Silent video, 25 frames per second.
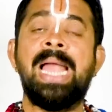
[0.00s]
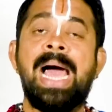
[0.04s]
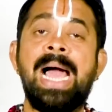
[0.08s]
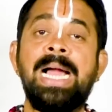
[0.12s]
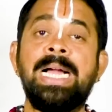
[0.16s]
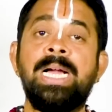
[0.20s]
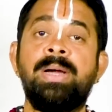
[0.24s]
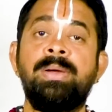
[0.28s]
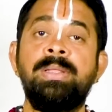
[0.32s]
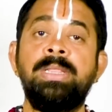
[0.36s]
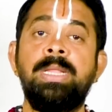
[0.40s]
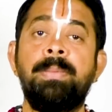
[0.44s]

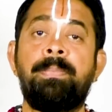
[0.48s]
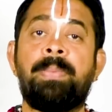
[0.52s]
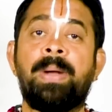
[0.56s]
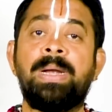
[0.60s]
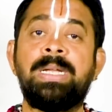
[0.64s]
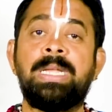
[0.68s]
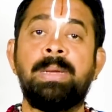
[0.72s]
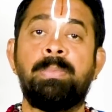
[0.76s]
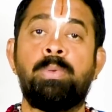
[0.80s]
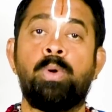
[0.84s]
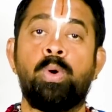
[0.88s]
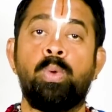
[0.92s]
நாங்க வந்து
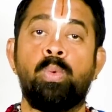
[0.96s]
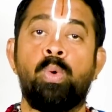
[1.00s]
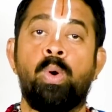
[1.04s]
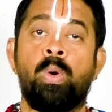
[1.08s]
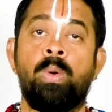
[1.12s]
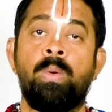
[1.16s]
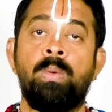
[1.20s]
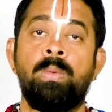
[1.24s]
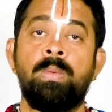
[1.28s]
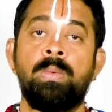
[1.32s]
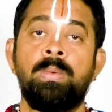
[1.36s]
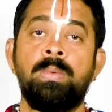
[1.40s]
பட்டை
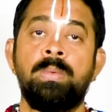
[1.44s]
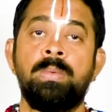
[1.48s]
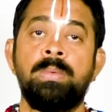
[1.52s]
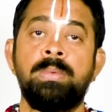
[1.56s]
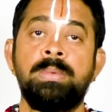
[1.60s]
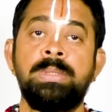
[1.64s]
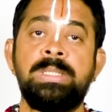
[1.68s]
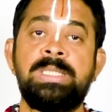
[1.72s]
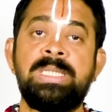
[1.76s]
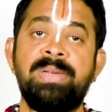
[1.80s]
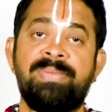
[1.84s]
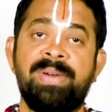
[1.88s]
போடுவோம்
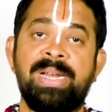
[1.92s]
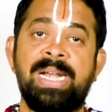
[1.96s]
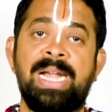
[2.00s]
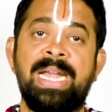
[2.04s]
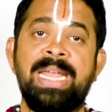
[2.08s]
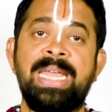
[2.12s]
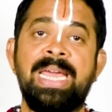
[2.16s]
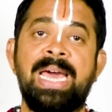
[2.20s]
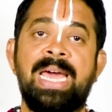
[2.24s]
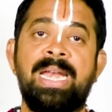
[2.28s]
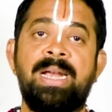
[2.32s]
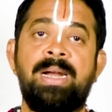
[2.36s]

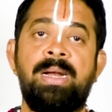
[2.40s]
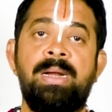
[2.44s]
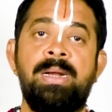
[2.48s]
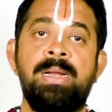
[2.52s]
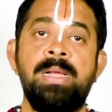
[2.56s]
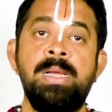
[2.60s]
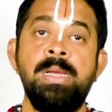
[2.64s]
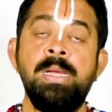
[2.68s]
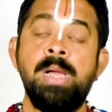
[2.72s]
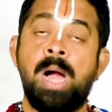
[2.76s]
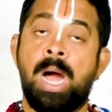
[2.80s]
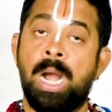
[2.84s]
சிவனடியார்கள்
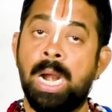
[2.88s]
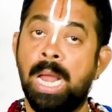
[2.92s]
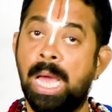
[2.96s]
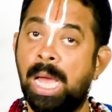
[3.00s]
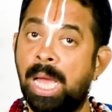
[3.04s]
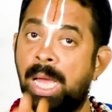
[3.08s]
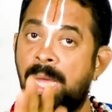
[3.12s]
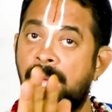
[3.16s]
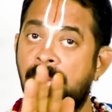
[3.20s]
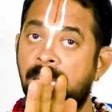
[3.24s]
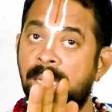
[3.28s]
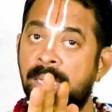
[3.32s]
ஆனா
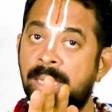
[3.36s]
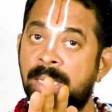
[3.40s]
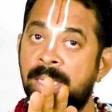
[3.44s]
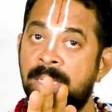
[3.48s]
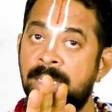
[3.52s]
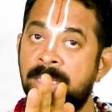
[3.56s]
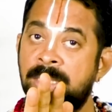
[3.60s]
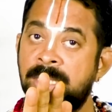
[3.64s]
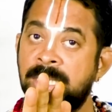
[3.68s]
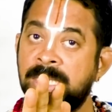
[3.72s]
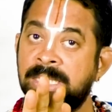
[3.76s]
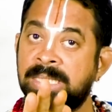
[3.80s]

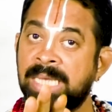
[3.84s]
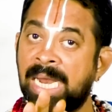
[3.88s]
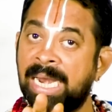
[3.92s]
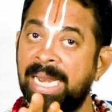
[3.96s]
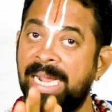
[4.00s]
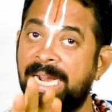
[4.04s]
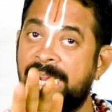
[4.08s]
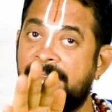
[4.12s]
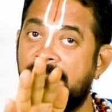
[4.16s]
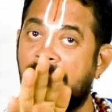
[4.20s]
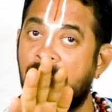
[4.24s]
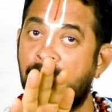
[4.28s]

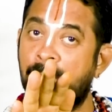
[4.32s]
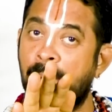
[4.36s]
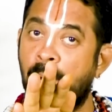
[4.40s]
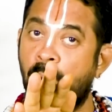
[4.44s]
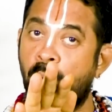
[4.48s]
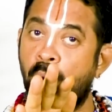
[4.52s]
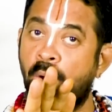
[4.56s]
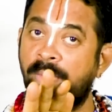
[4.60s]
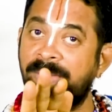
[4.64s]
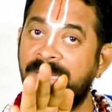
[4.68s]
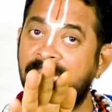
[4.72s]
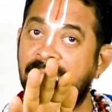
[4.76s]
சனிக்கிழமை
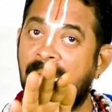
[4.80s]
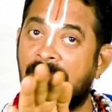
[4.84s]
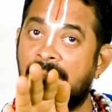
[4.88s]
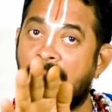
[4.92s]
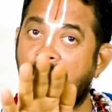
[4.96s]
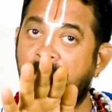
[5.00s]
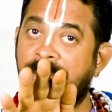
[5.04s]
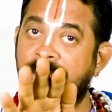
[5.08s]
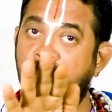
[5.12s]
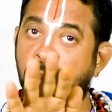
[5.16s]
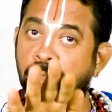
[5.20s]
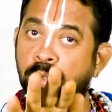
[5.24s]
கோவிந்தா
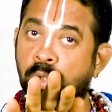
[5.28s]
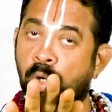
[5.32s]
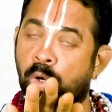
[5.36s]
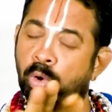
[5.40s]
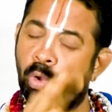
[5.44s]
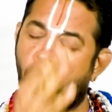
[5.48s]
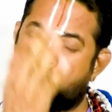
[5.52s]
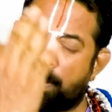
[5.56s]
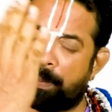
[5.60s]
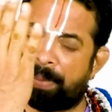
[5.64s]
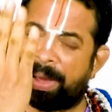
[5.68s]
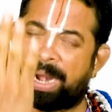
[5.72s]
நாமத்தை
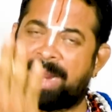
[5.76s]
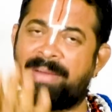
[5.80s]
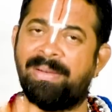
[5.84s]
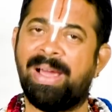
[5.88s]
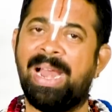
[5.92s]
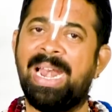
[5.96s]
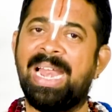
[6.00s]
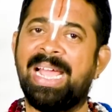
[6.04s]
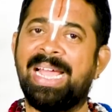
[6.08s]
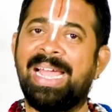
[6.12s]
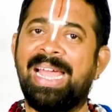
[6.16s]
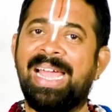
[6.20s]
சொல்லுவோம்
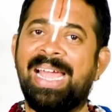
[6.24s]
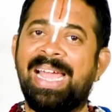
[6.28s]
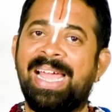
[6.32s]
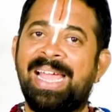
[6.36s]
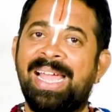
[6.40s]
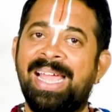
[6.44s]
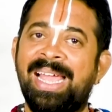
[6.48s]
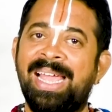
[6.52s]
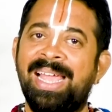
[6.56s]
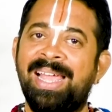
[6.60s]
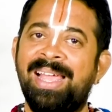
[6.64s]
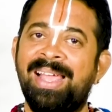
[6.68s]
பரவாயில்லைங்க
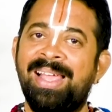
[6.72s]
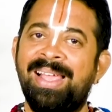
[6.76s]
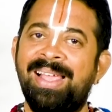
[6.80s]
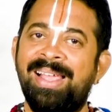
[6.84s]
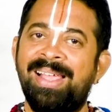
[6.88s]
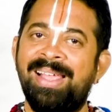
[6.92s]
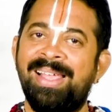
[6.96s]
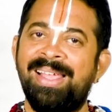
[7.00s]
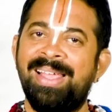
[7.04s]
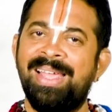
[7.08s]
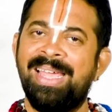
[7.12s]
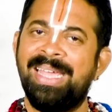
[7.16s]

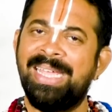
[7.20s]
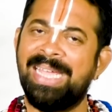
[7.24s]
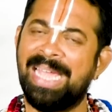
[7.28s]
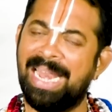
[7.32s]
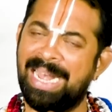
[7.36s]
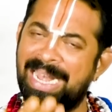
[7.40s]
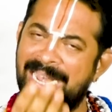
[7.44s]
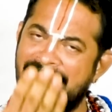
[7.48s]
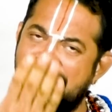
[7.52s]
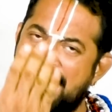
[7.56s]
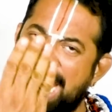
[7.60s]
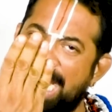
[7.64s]

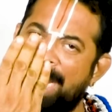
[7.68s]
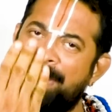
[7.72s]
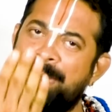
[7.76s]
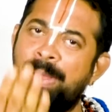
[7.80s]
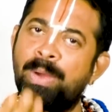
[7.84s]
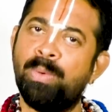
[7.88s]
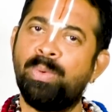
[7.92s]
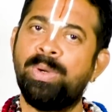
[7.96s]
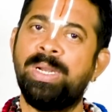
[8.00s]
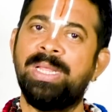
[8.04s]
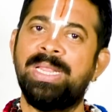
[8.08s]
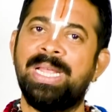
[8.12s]

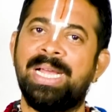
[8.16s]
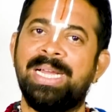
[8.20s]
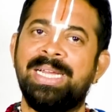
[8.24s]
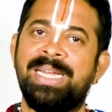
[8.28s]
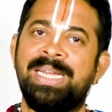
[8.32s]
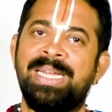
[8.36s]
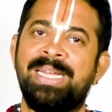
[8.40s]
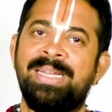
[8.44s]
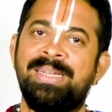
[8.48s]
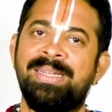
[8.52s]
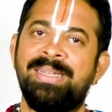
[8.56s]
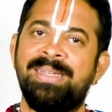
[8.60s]
எல்லாருமே ஒண்ணுதாங்க